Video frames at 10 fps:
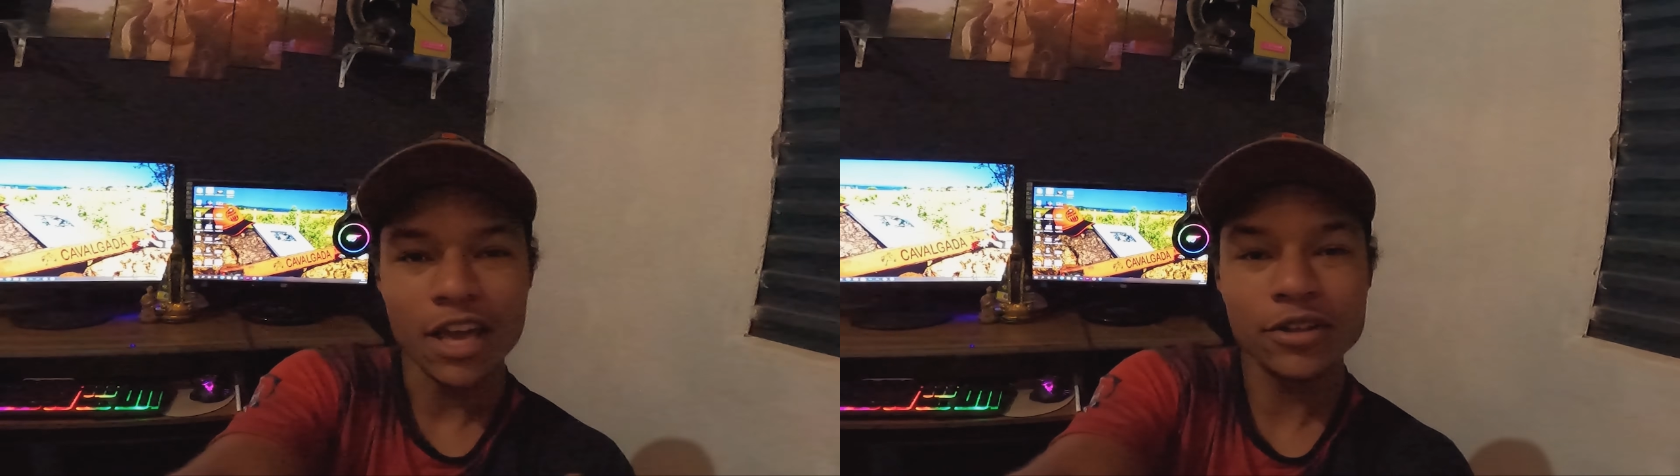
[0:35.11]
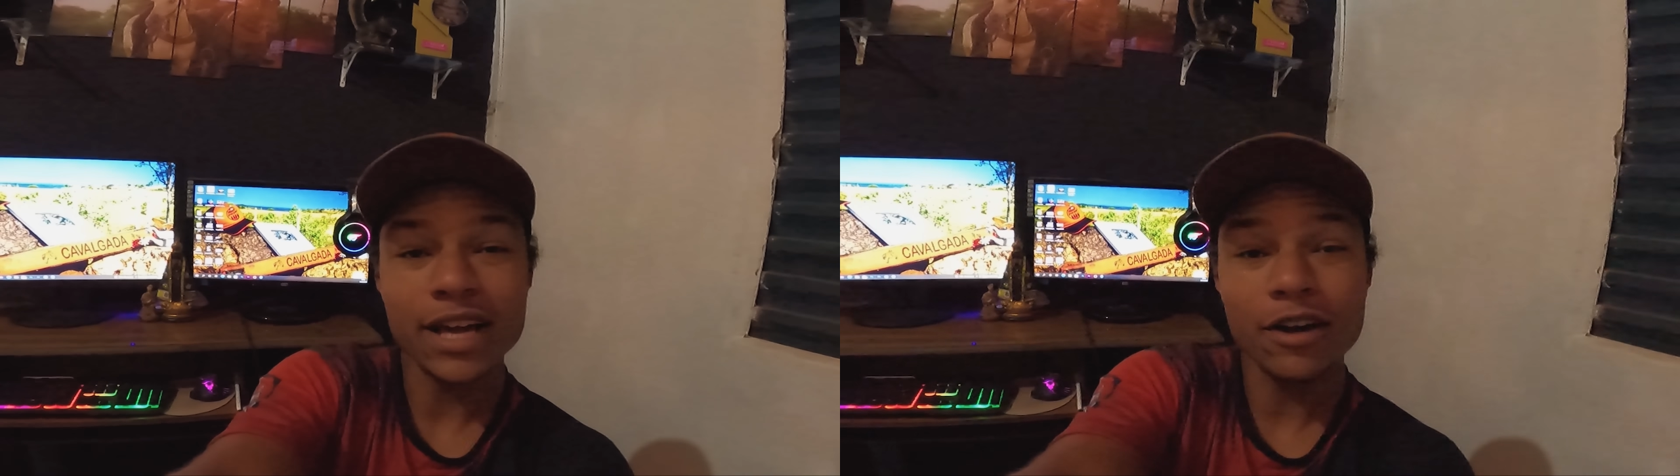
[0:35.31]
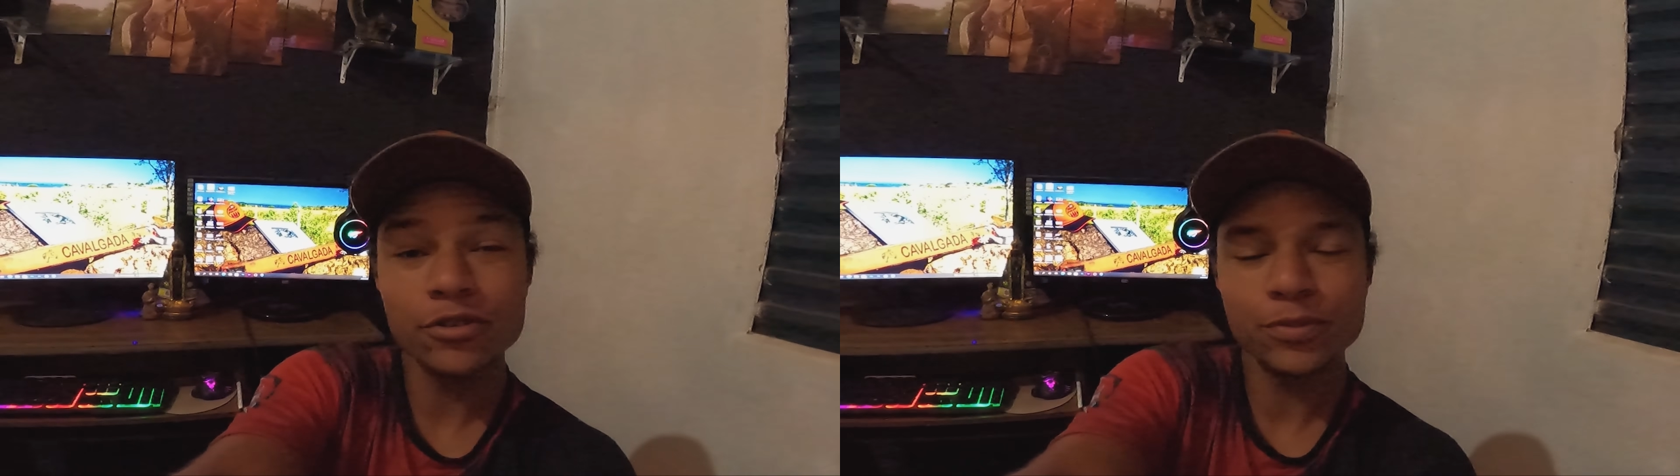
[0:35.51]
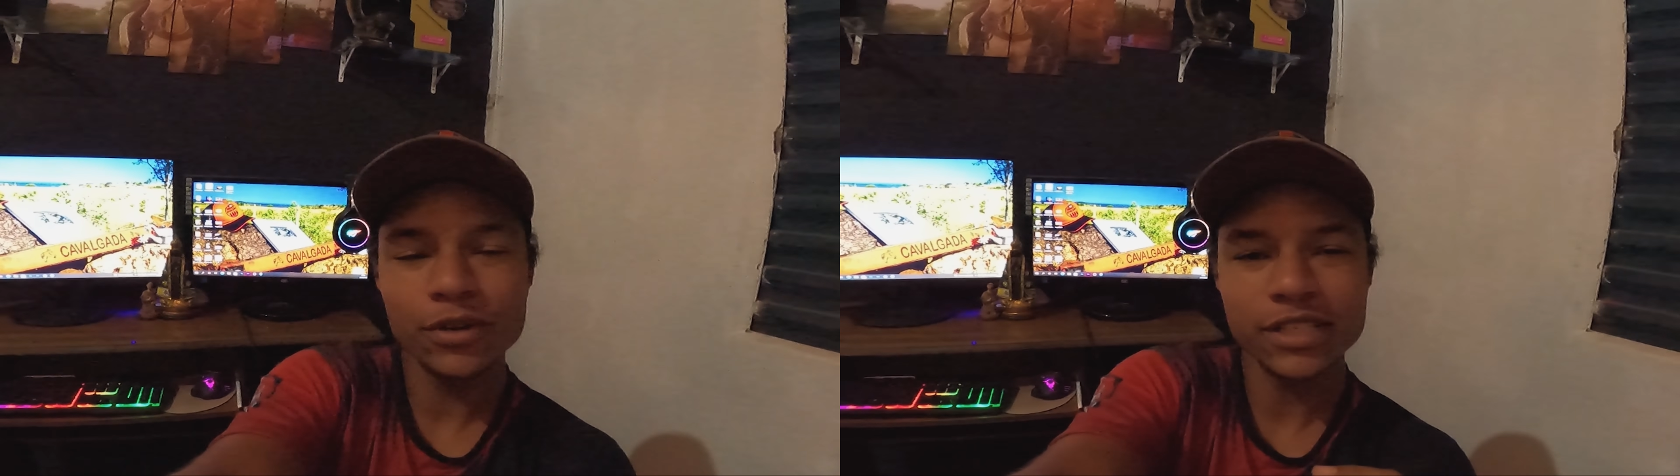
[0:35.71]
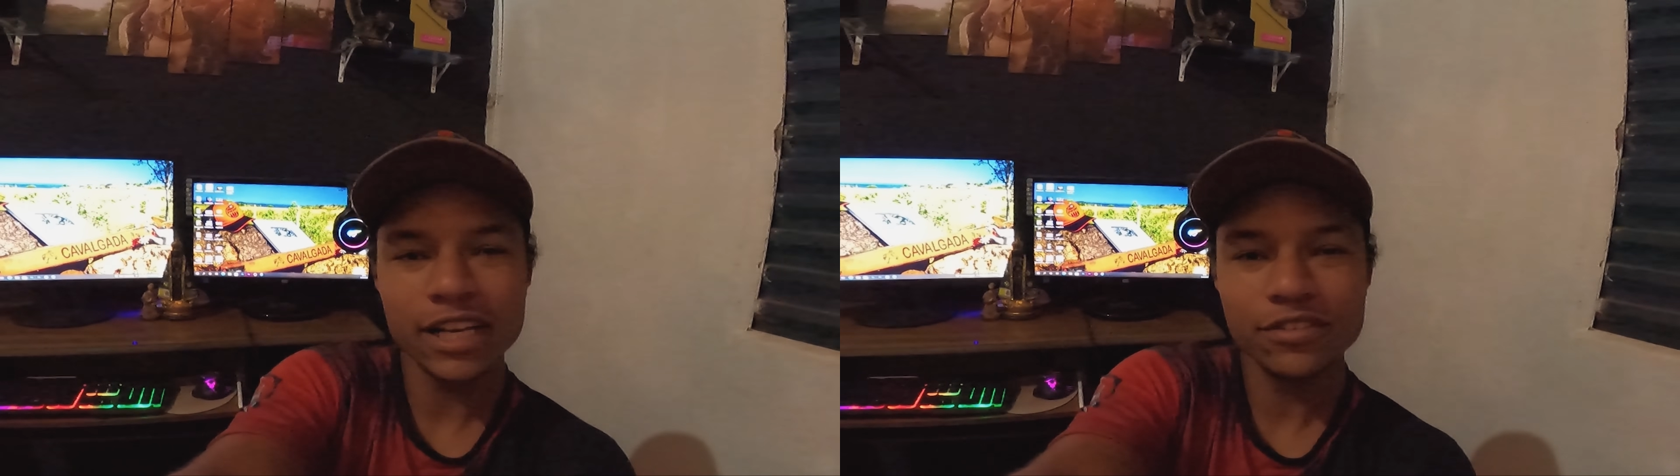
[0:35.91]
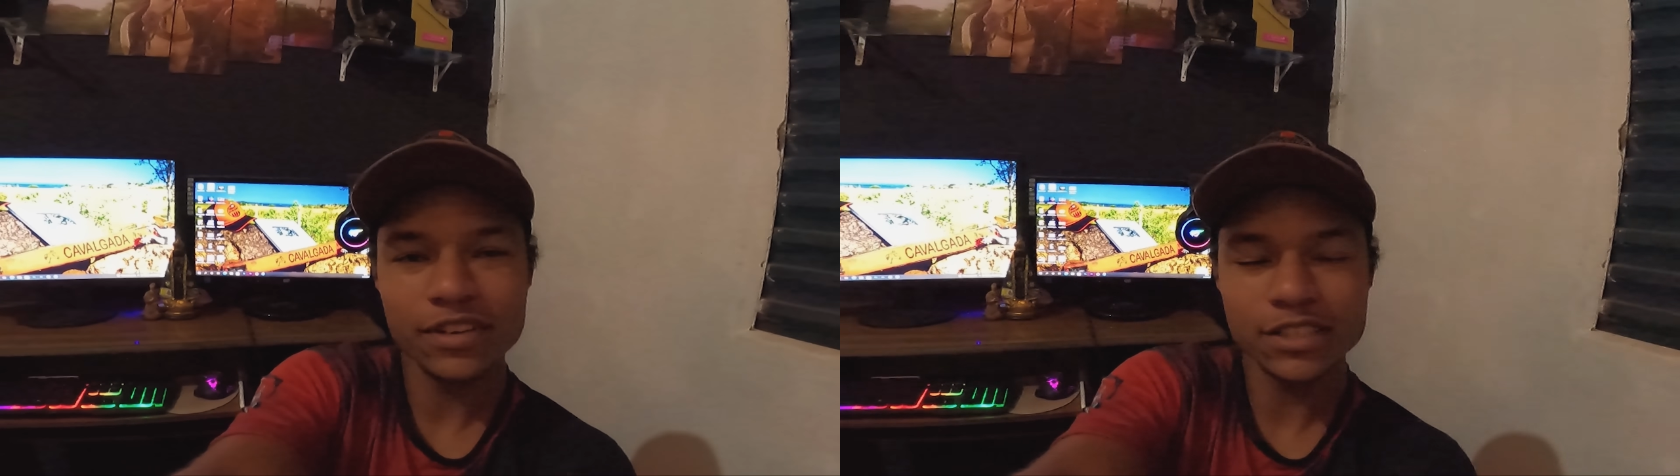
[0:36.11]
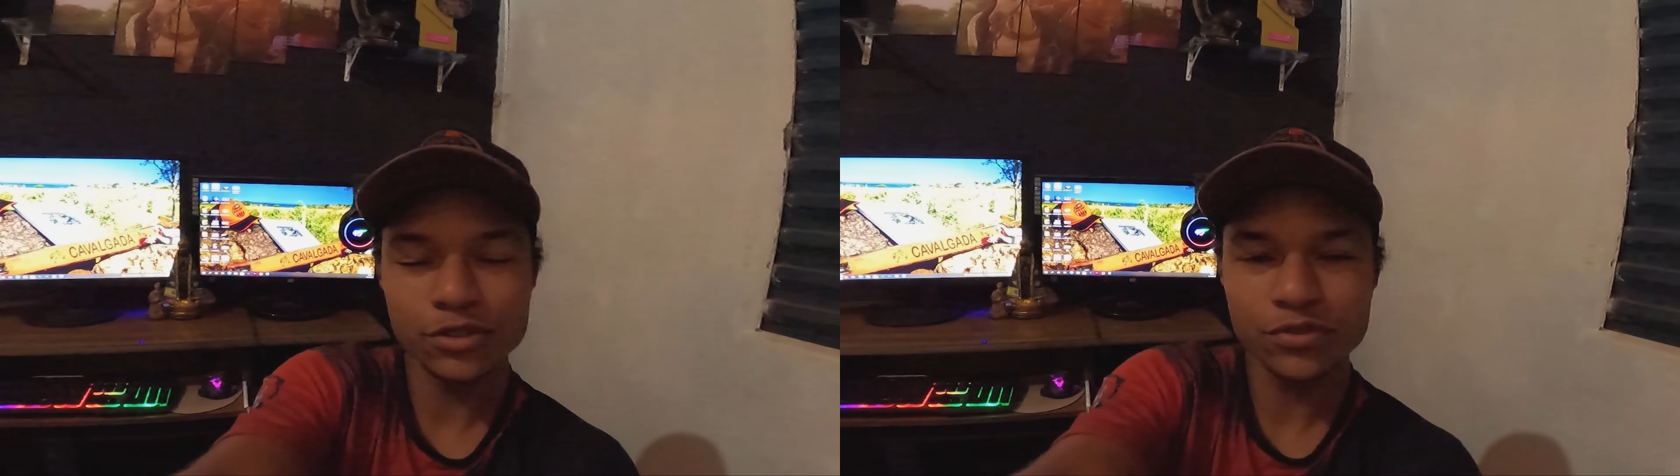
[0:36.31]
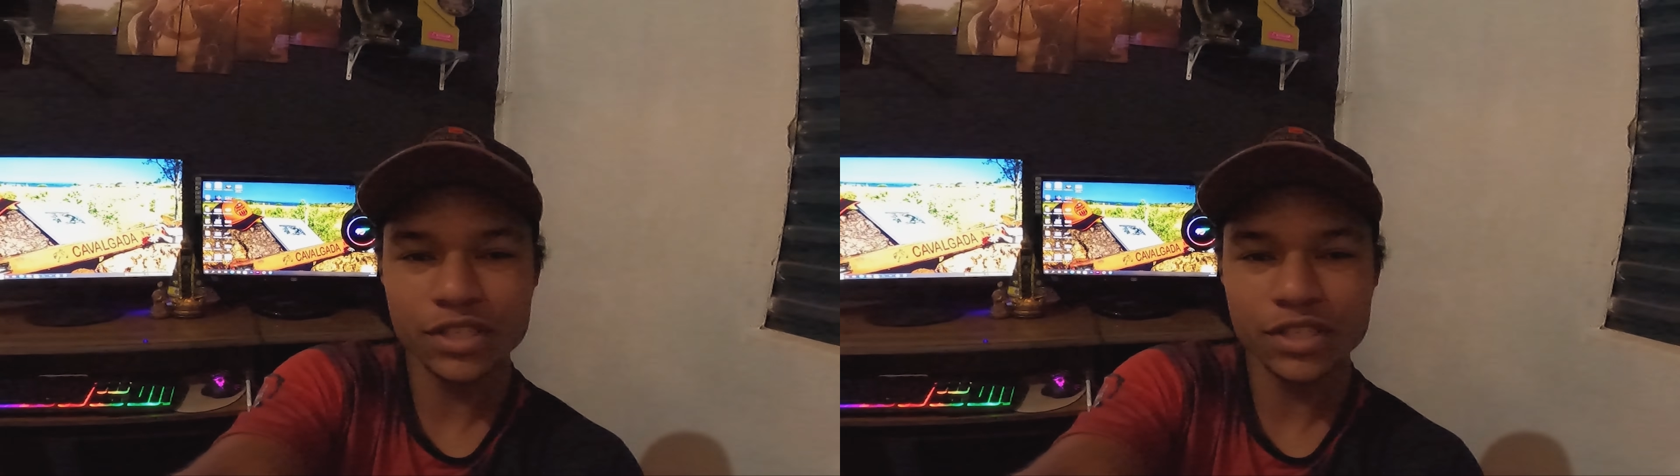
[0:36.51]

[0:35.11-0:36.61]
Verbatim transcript: Eu tava com os projetos de fazer uns